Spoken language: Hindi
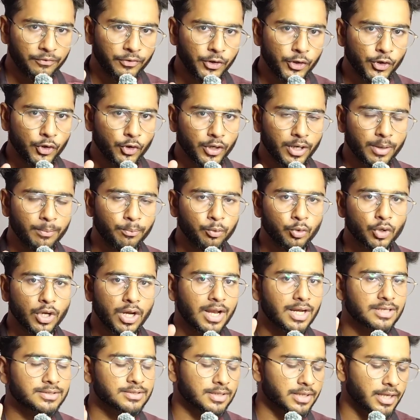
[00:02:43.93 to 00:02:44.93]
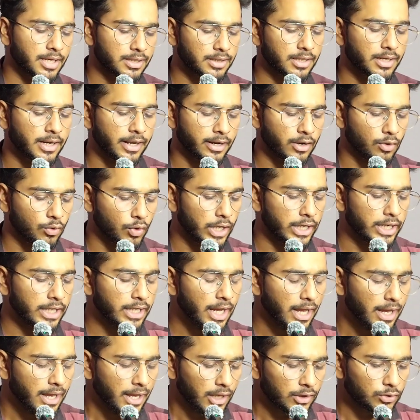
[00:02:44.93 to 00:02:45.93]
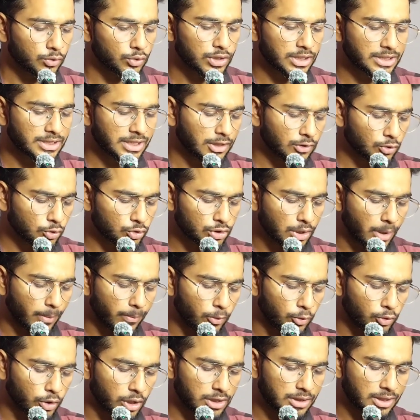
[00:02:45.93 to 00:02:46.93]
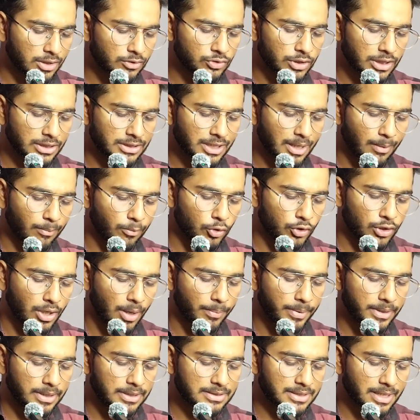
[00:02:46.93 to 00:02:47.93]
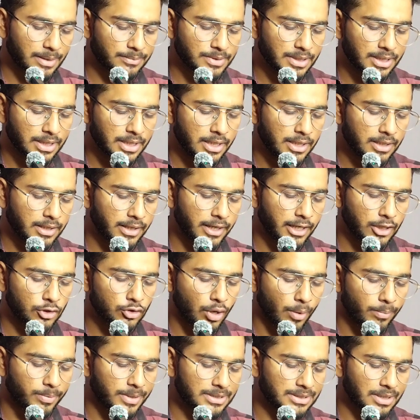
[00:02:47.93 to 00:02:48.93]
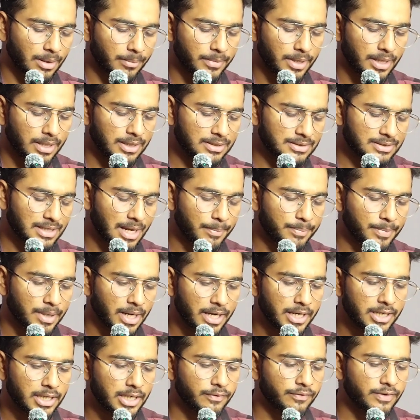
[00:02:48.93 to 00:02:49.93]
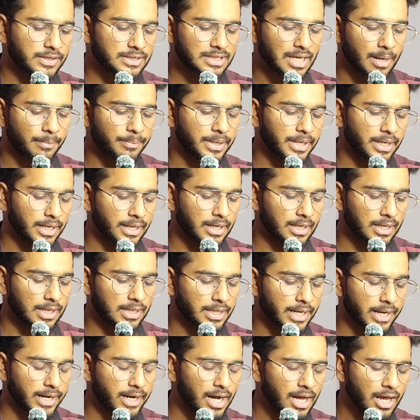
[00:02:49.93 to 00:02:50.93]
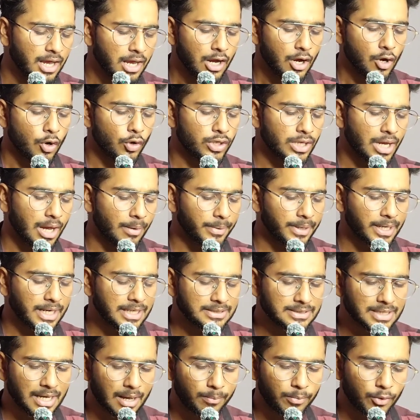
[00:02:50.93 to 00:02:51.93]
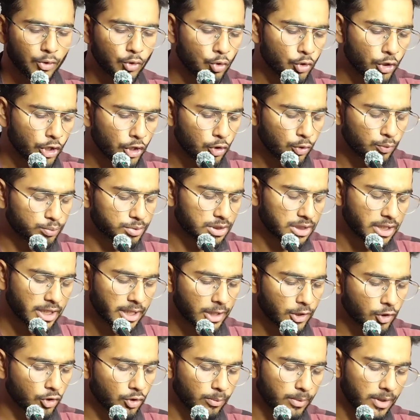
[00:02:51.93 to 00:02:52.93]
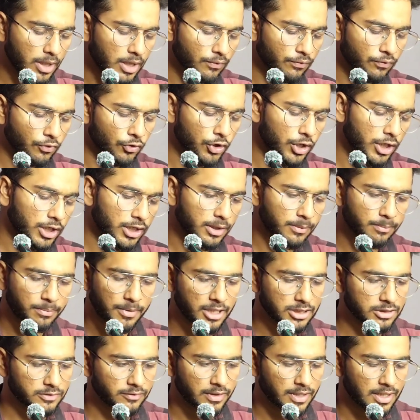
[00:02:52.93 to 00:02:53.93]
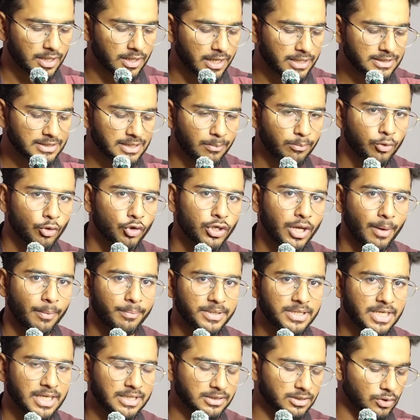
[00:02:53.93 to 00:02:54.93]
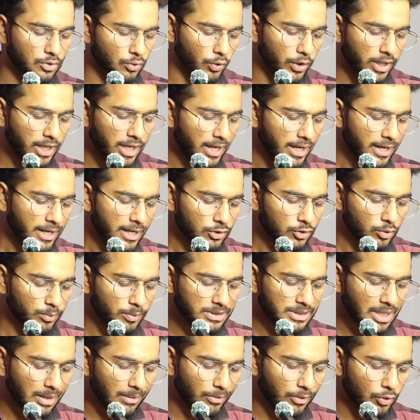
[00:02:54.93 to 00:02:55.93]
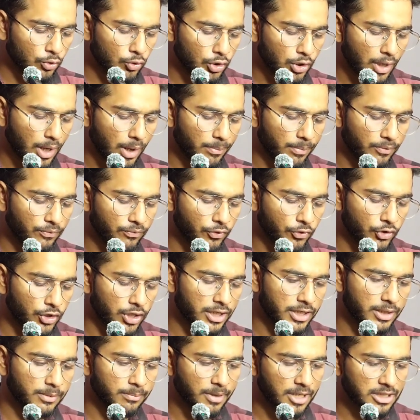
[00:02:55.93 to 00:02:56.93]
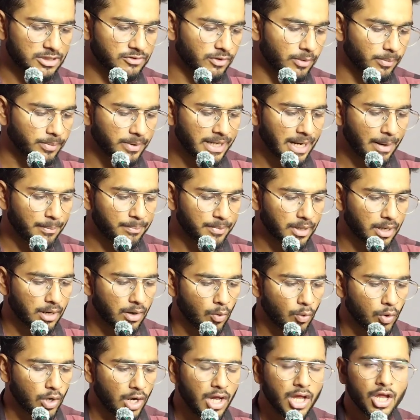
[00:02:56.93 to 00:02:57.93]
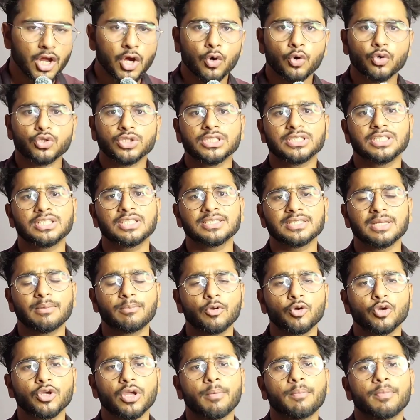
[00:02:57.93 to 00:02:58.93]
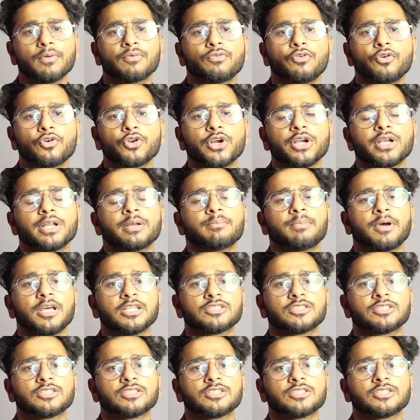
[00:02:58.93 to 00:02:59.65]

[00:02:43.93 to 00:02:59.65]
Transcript: वीडियो को ना पूरा लास्ट तक देखते रहना होगा ठीक है तो जैसे कि दोस्तों आप लोग देखते हैं जैसे आप लोग यहाँ पर इस टाइप से क्लिक करेंगे तो आपके सामने इस टाइप का इंटरफेस यहाँ पे निकलेगा जाएगा और यहाँ पर गाइज आप लोगों को एक ऑप्शन देखने को मिलेगा फोर पासवर्ड का गाइज आप लोग यहाँ पे देखते हो ठीक है तो बस आप लोगों को यहाँ पे फोर पासवर्ड पर टैप करना होगा और जैसे गाइज आप लोग यहाँ पर फोर रिटर्न